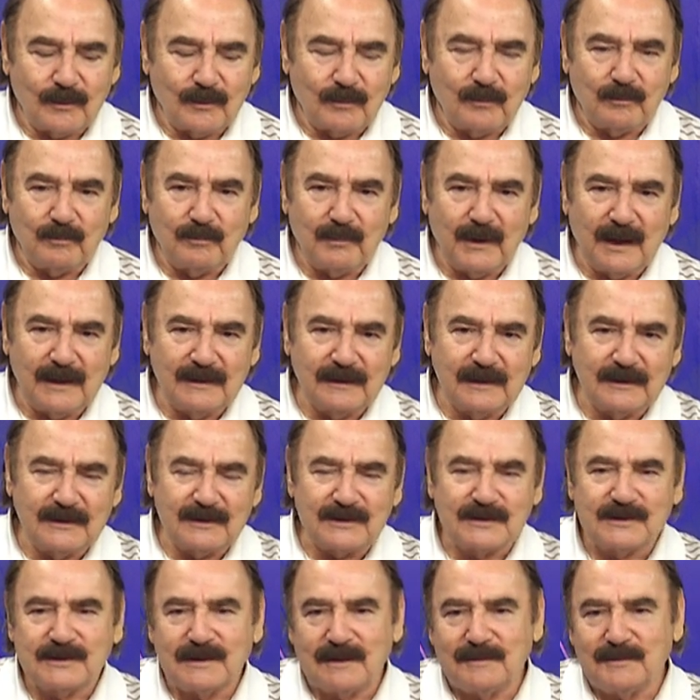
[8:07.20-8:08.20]
Ben dedi
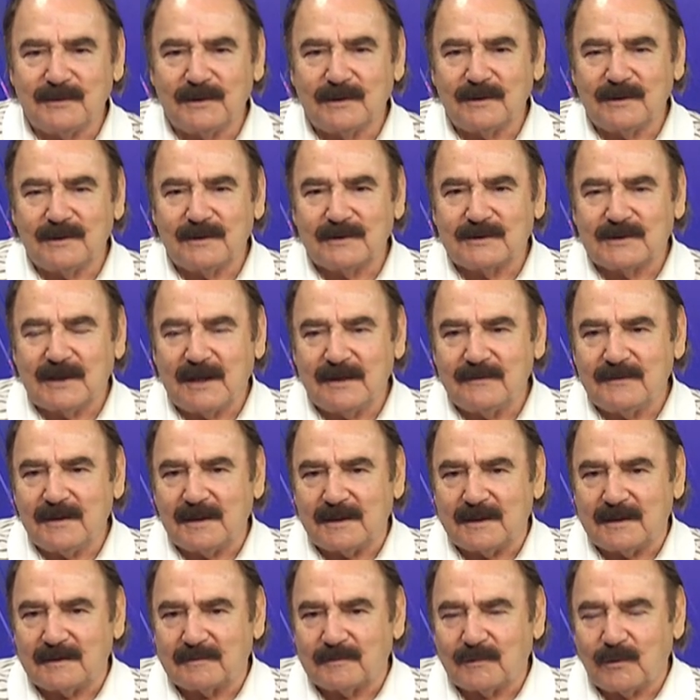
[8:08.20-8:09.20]
size bir şey
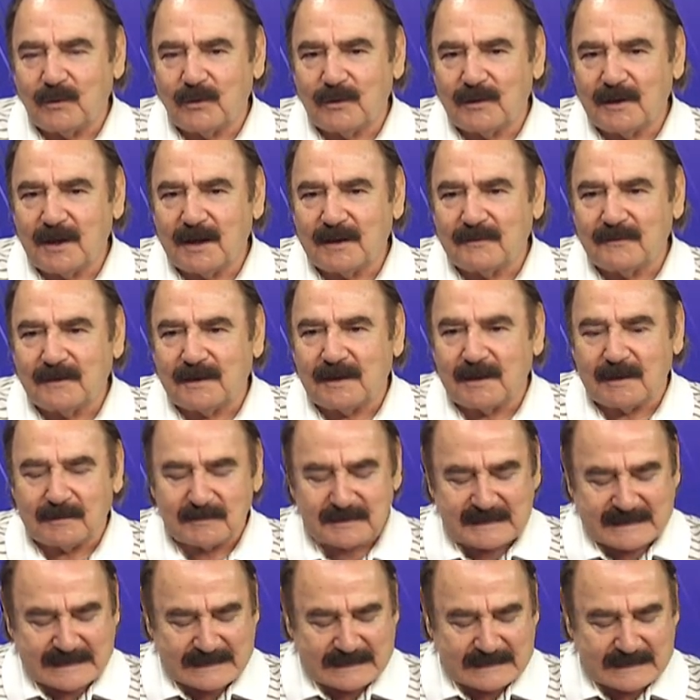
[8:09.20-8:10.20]
vereyim, örnek vereyim.
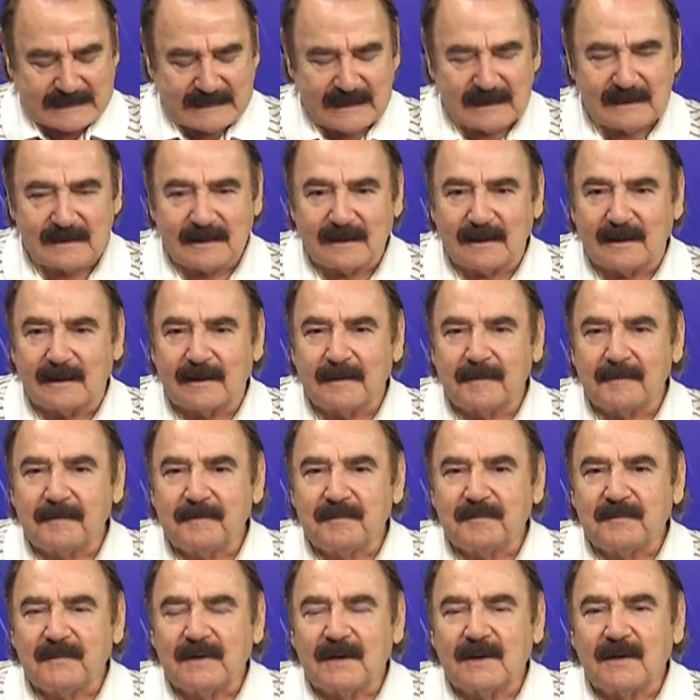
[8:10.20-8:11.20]
Sizin dedi
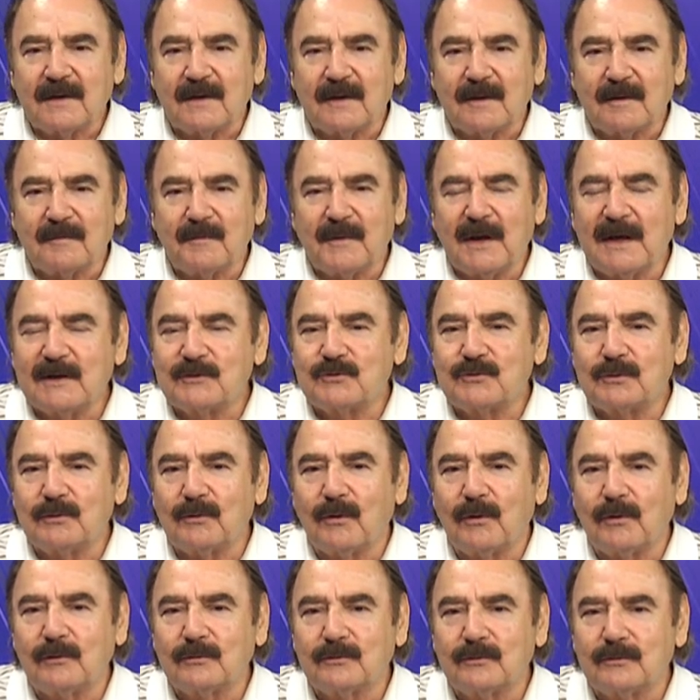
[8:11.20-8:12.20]
e, mezun
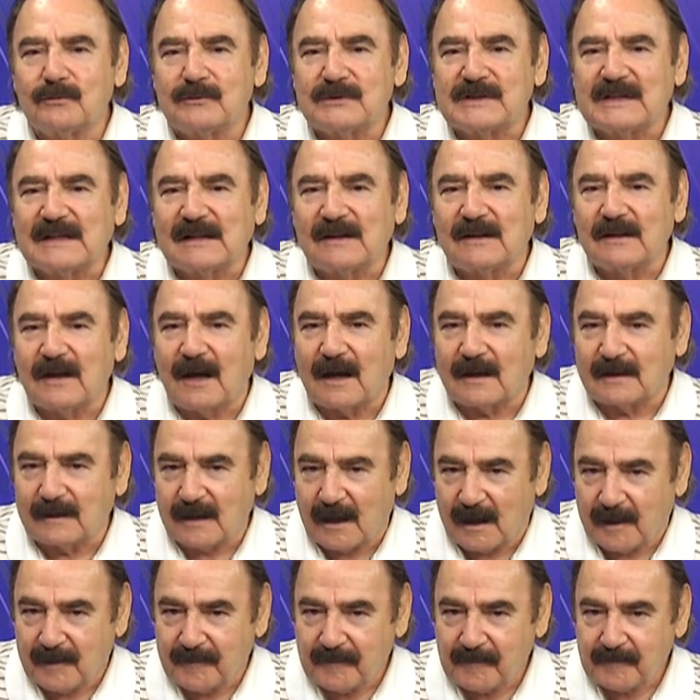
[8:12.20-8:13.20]
olduğunuz
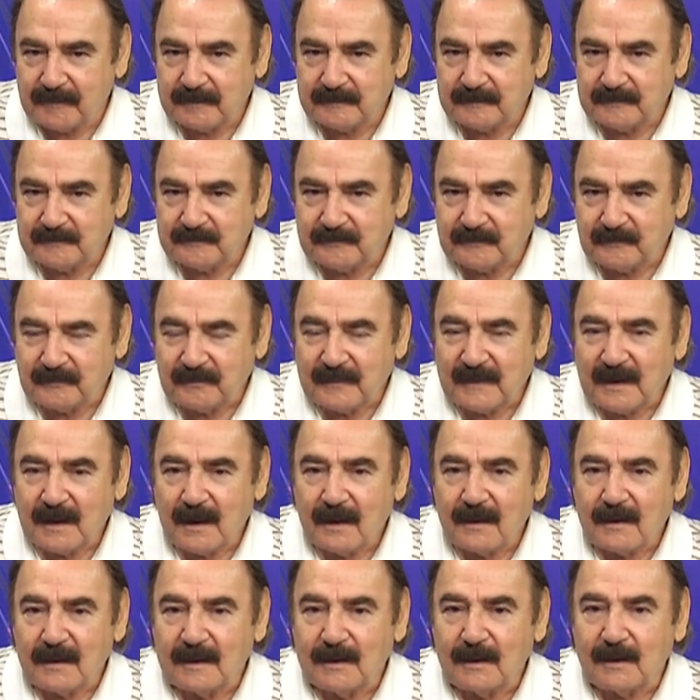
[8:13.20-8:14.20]
yıllarda
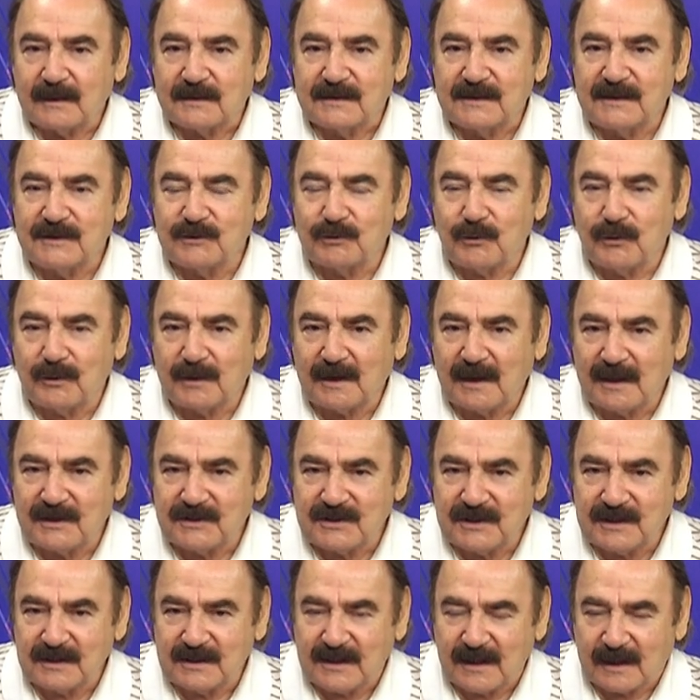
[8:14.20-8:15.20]
siz
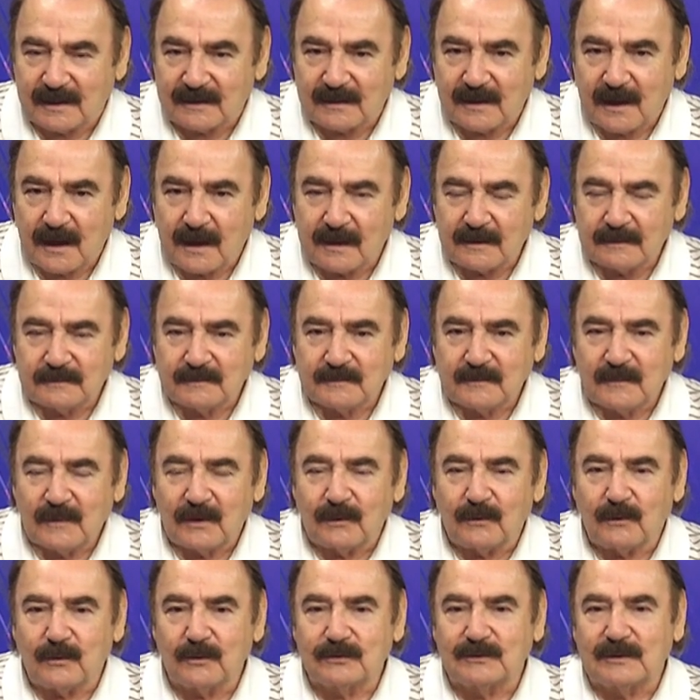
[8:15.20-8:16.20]
öğrenciyken
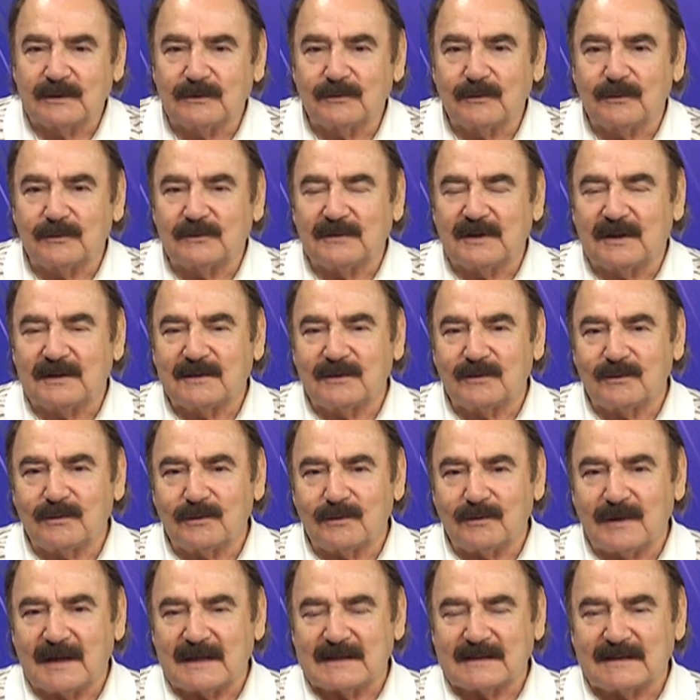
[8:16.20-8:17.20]
Orta Doğu Teknik
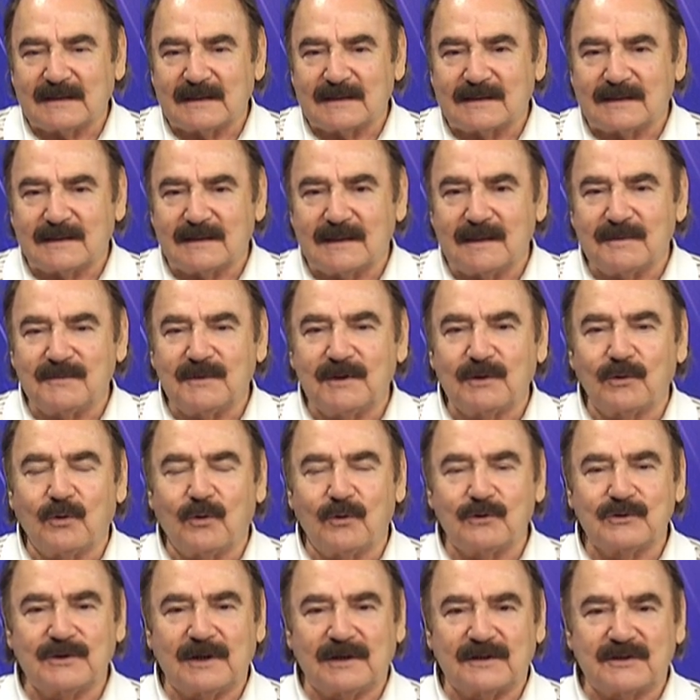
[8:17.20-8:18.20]
Üniversitesi'nde bir
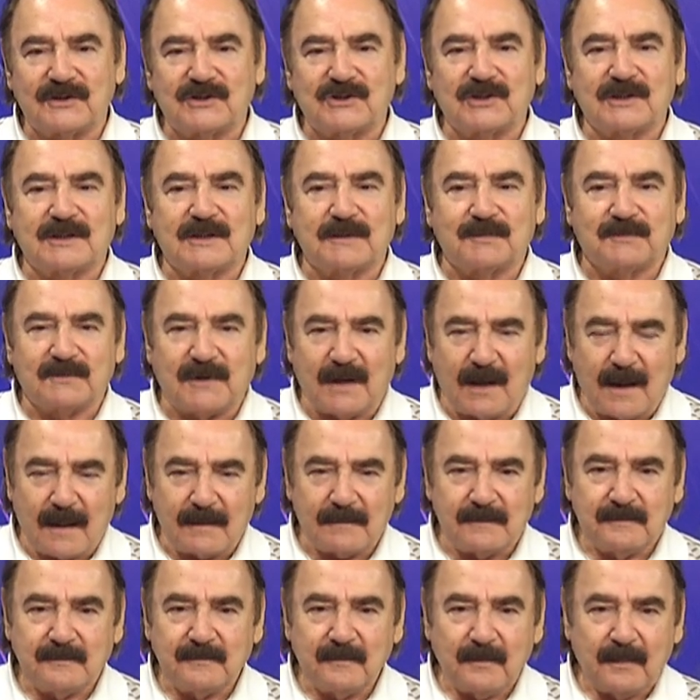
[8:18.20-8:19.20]
hocanız çıkıp da
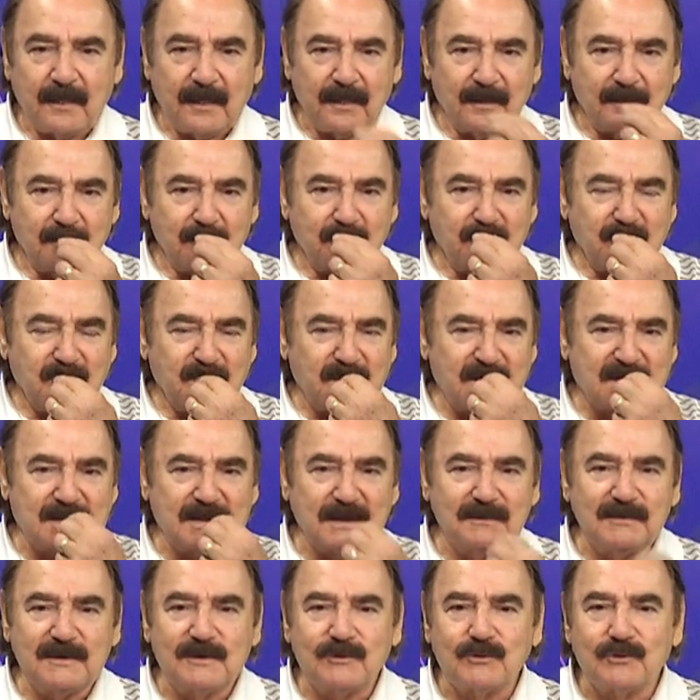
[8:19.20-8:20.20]
işte
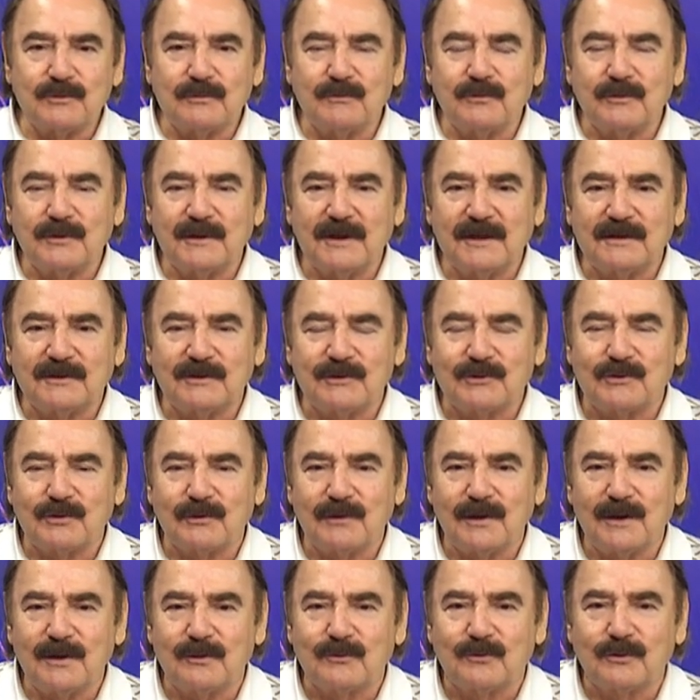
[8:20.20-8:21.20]
biz Cumhuriyeti
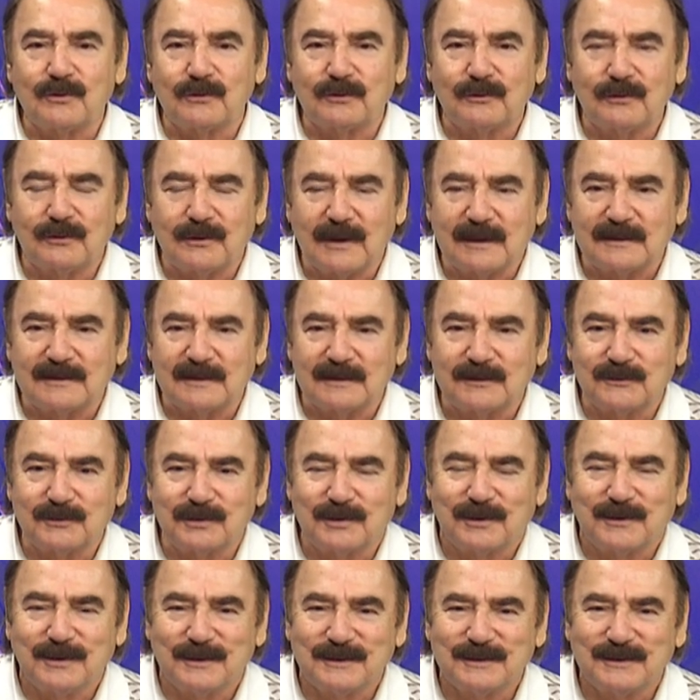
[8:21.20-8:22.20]
şöyle kurduk
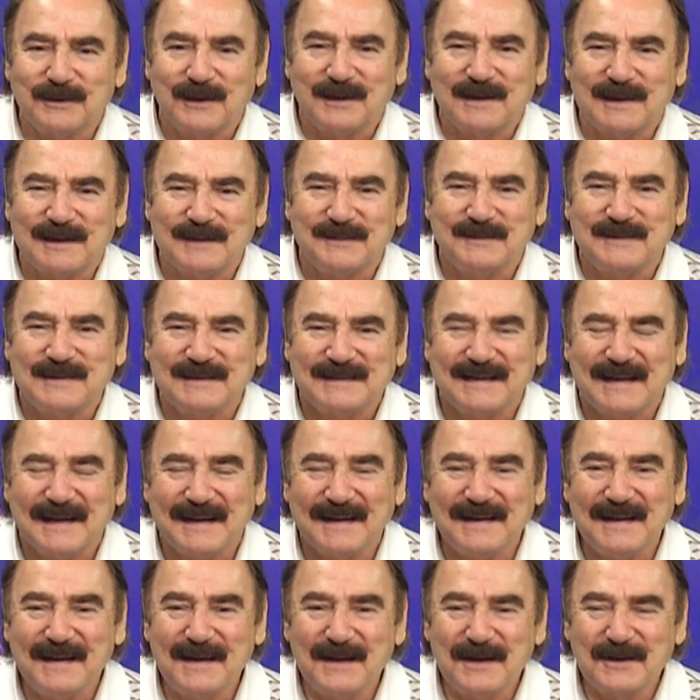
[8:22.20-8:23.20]
Atatürk'ün döneminde
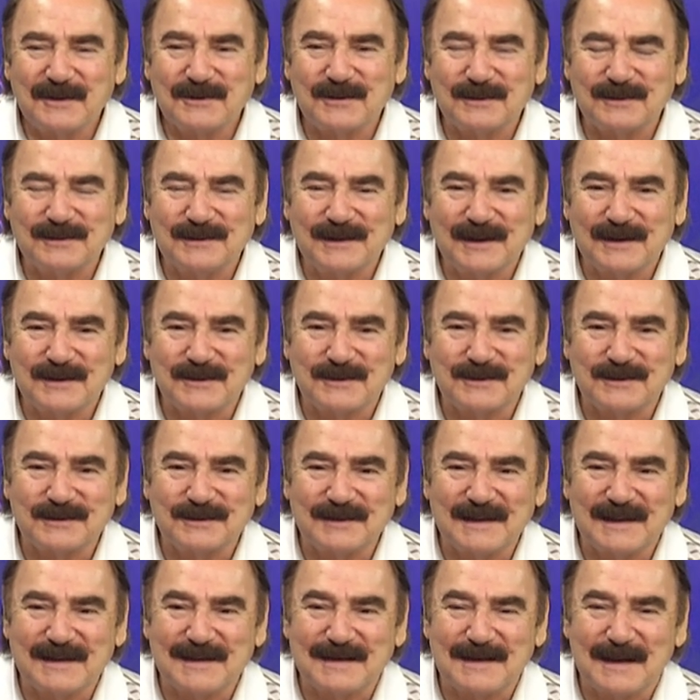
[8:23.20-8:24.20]
şunları
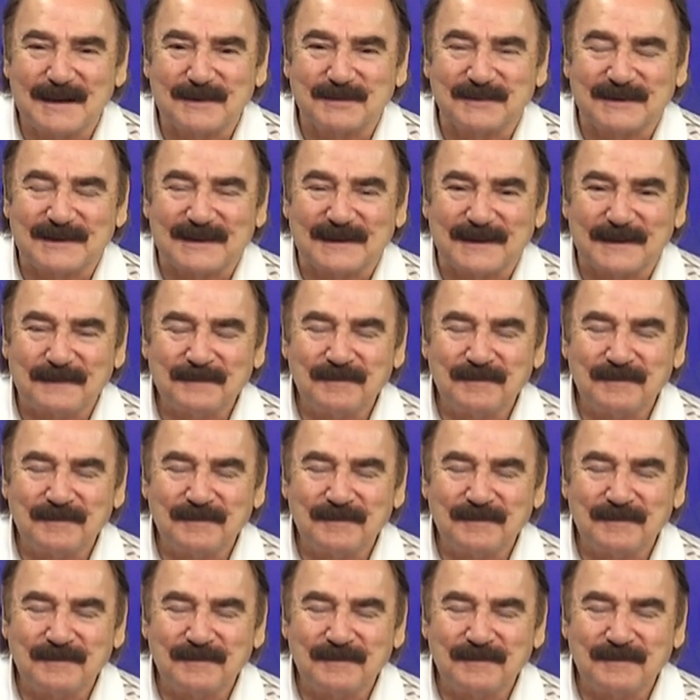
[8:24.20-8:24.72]
şunları yaptık.